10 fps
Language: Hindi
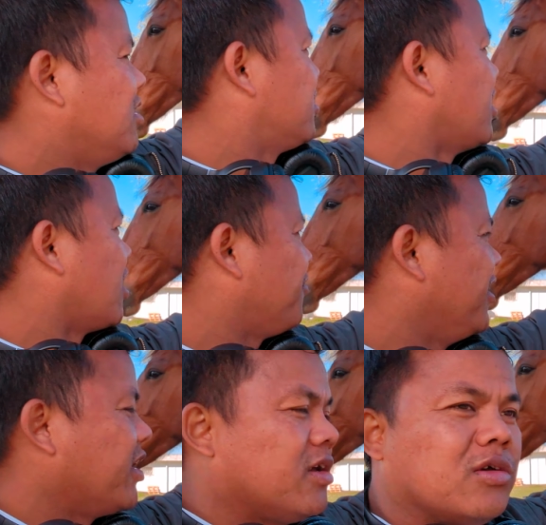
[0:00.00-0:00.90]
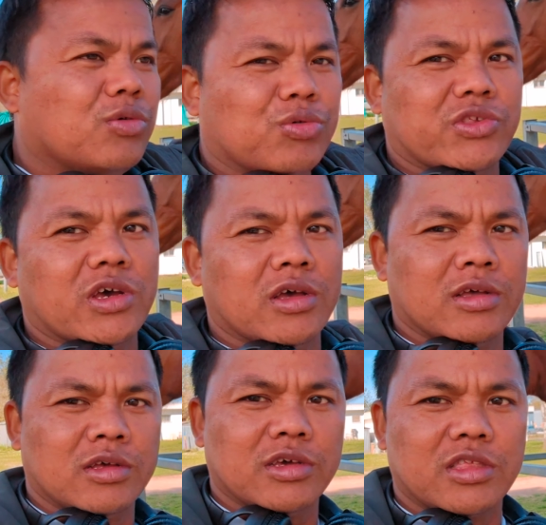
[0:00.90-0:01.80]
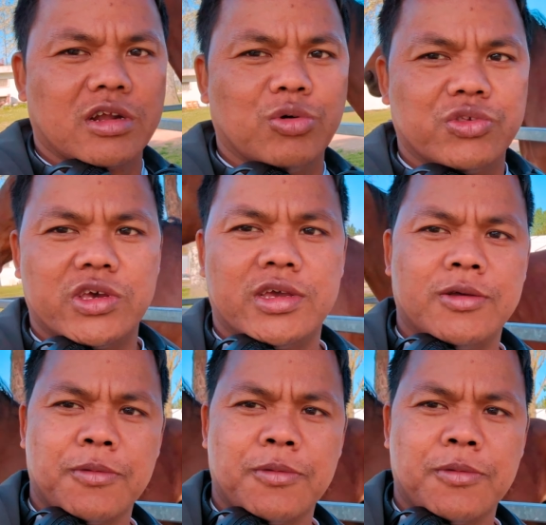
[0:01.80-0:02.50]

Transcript: ये चार फीट है ऊंचा इतना ऊंचा है